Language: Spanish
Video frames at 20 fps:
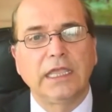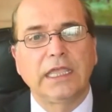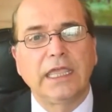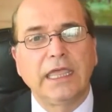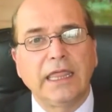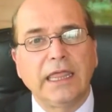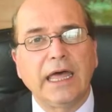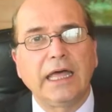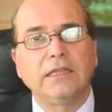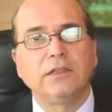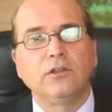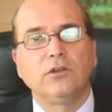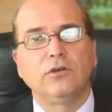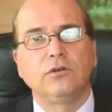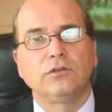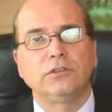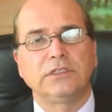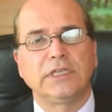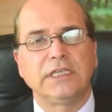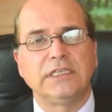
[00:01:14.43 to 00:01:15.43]

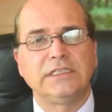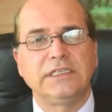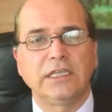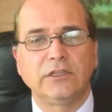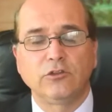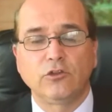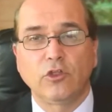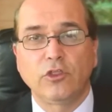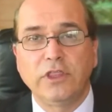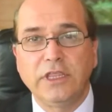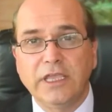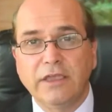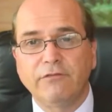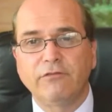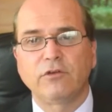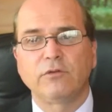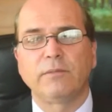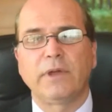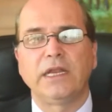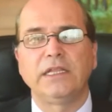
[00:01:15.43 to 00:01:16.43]
quedando 610
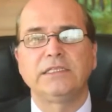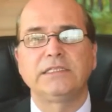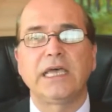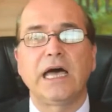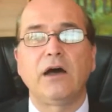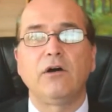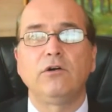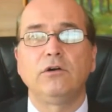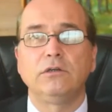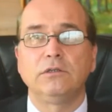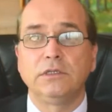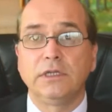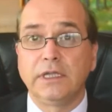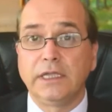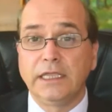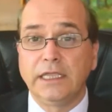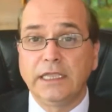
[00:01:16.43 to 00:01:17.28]
formalizados